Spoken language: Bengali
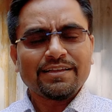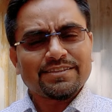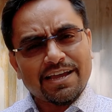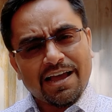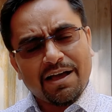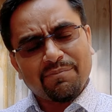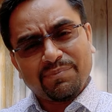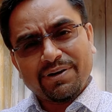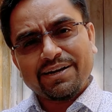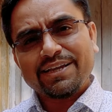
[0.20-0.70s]

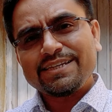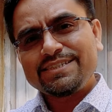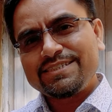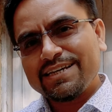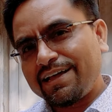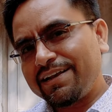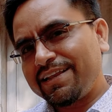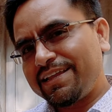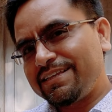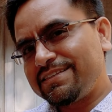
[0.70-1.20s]
আচ্ছা আপনারা কি
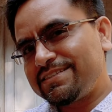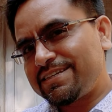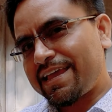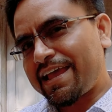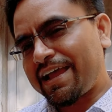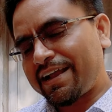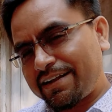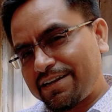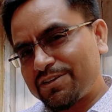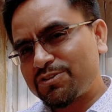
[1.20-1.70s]
জানেন যে
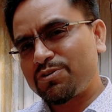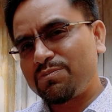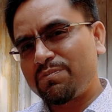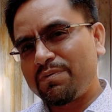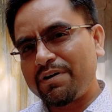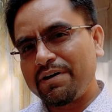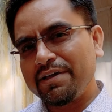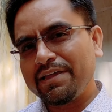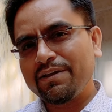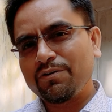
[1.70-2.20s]
একটা
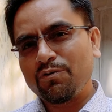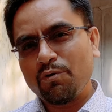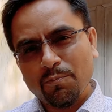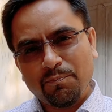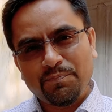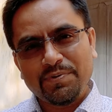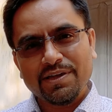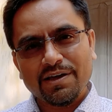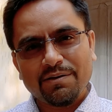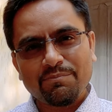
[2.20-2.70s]
সময়
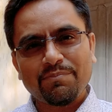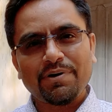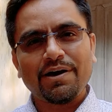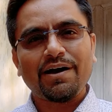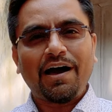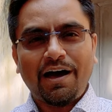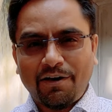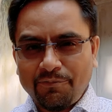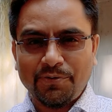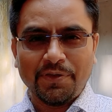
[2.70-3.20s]
ওপিয়াম বা
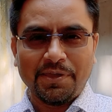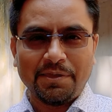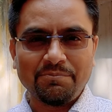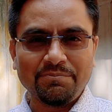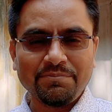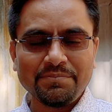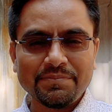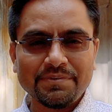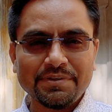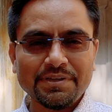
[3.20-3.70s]
আফিম
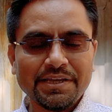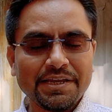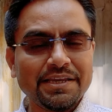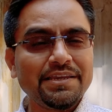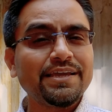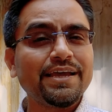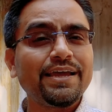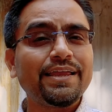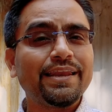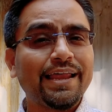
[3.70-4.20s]

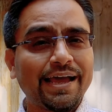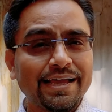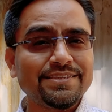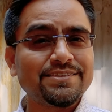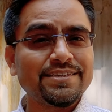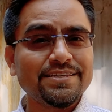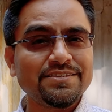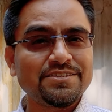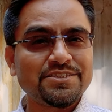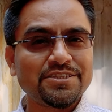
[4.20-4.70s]
ইন্ডিয়ায়
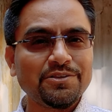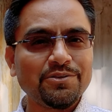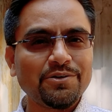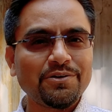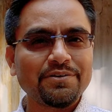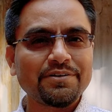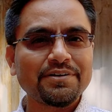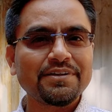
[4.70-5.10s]
লাইসেন্স ছিল